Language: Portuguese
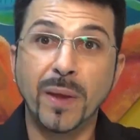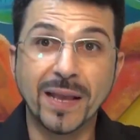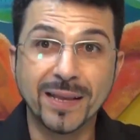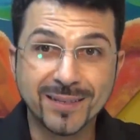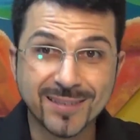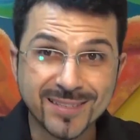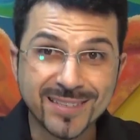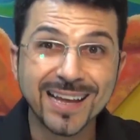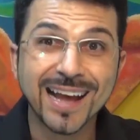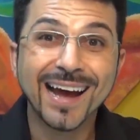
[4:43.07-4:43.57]

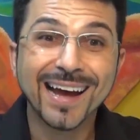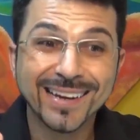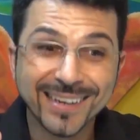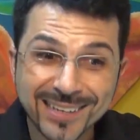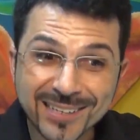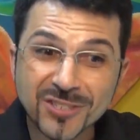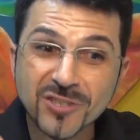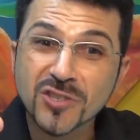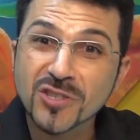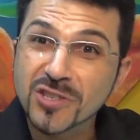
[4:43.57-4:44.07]

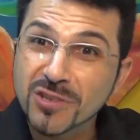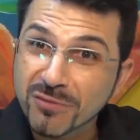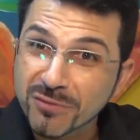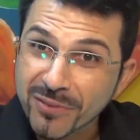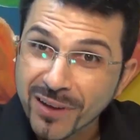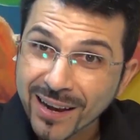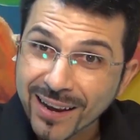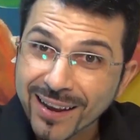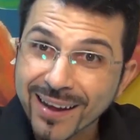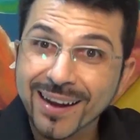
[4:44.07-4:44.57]
pensar antes de
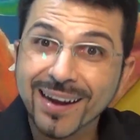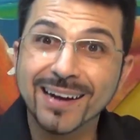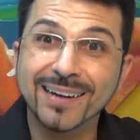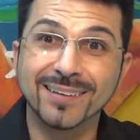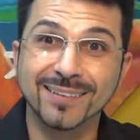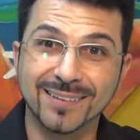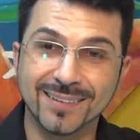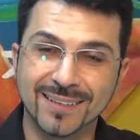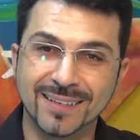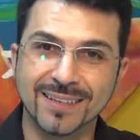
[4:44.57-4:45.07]

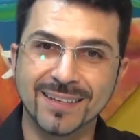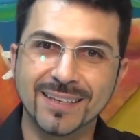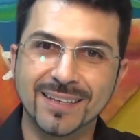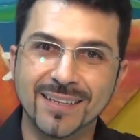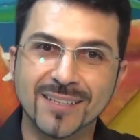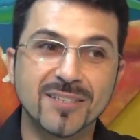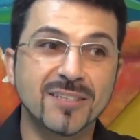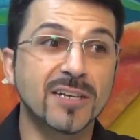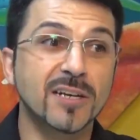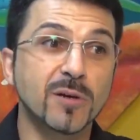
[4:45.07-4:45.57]
falar,
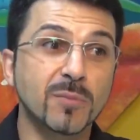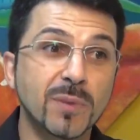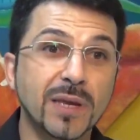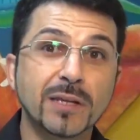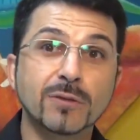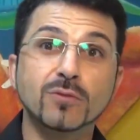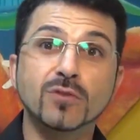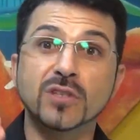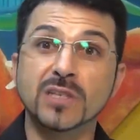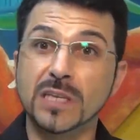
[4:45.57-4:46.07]
ser
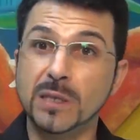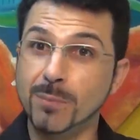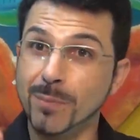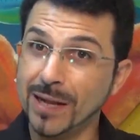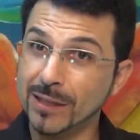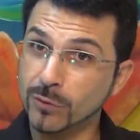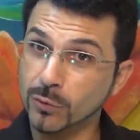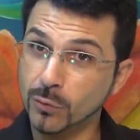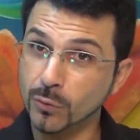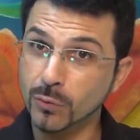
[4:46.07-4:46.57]
menos
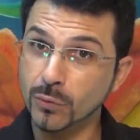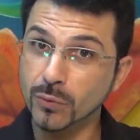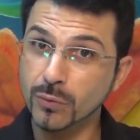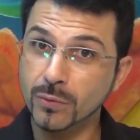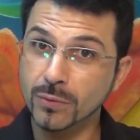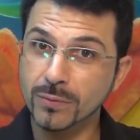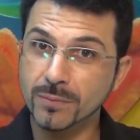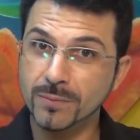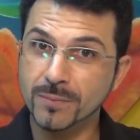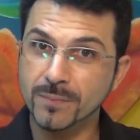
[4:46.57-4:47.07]

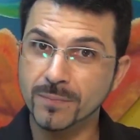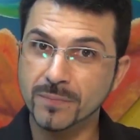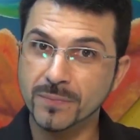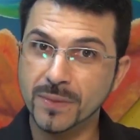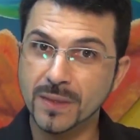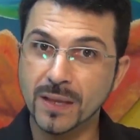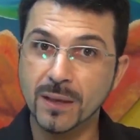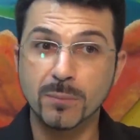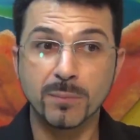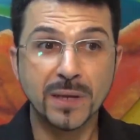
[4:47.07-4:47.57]
imaturo,
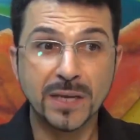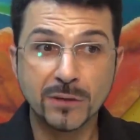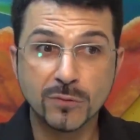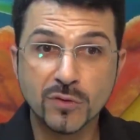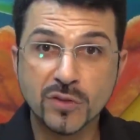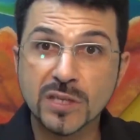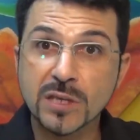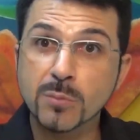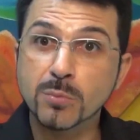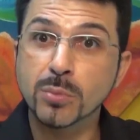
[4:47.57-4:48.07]

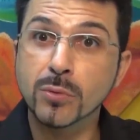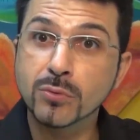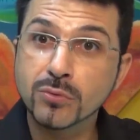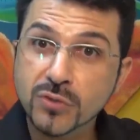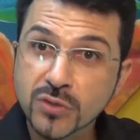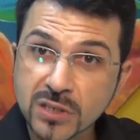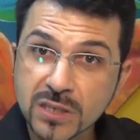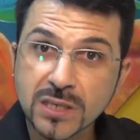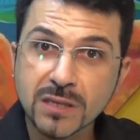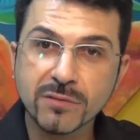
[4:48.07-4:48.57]
menos
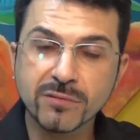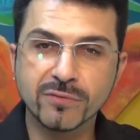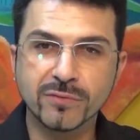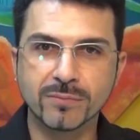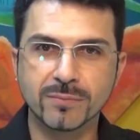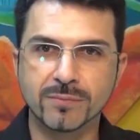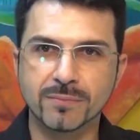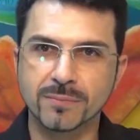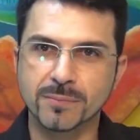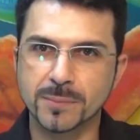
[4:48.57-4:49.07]

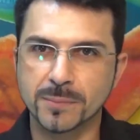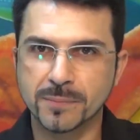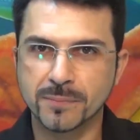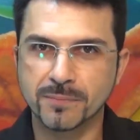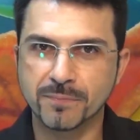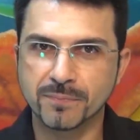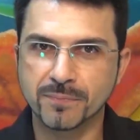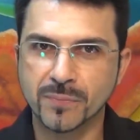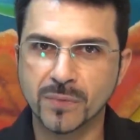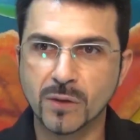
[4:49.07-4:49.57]
impulsivo.
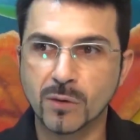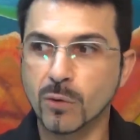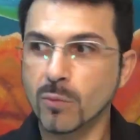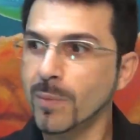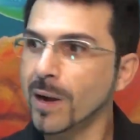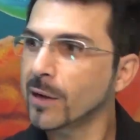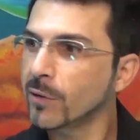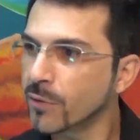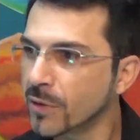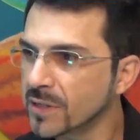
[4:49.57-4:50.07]

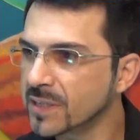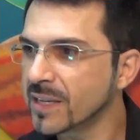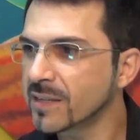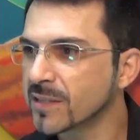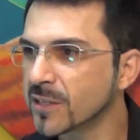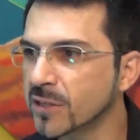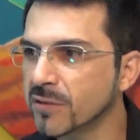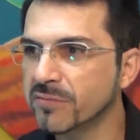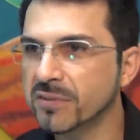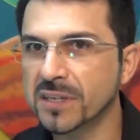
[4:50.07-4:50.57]
Uma coisa
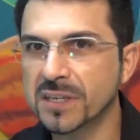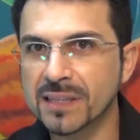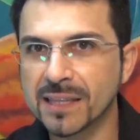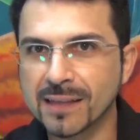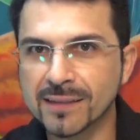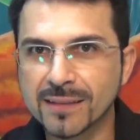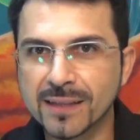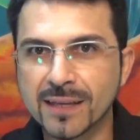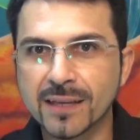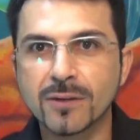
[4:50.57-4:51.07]
é ser
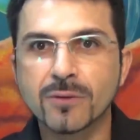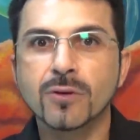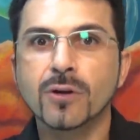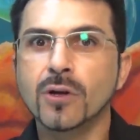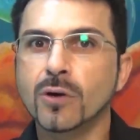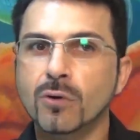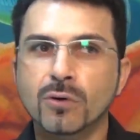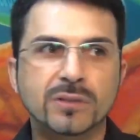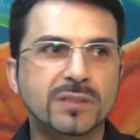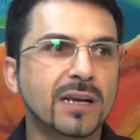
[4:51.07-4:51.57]

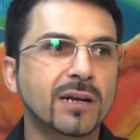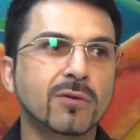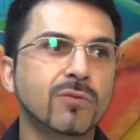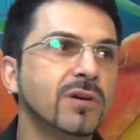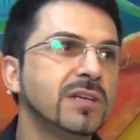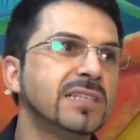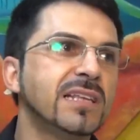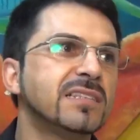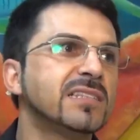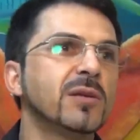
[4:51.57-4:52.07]
verdadeiro, outra
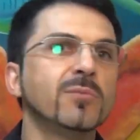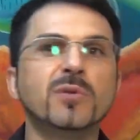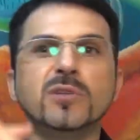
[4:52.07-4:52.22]
coisa é